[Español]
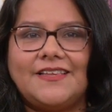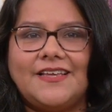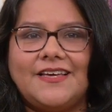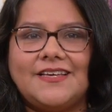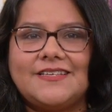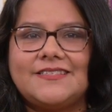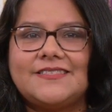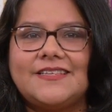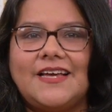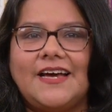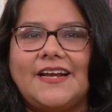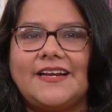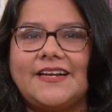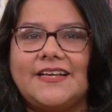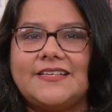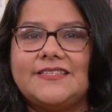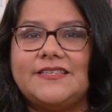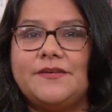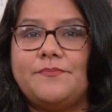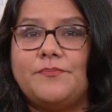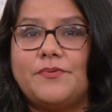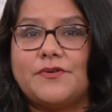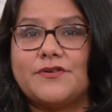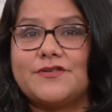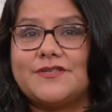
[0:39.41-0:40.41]
de esta
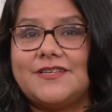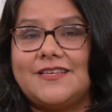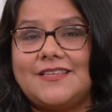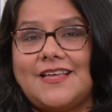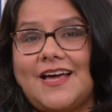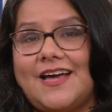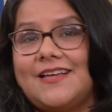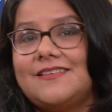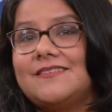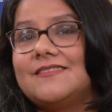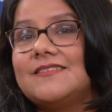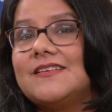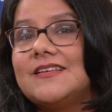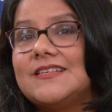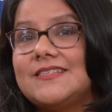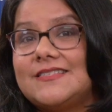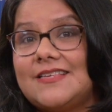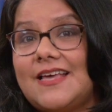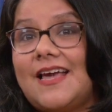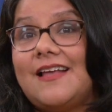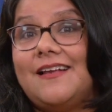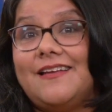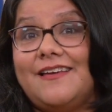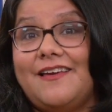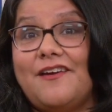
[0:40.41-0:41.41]
reciprocidad
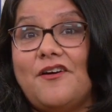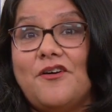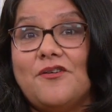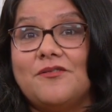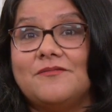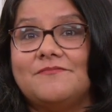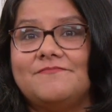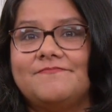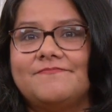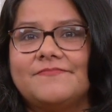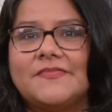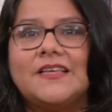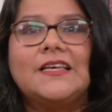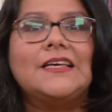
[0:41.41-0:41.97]
sea el guión,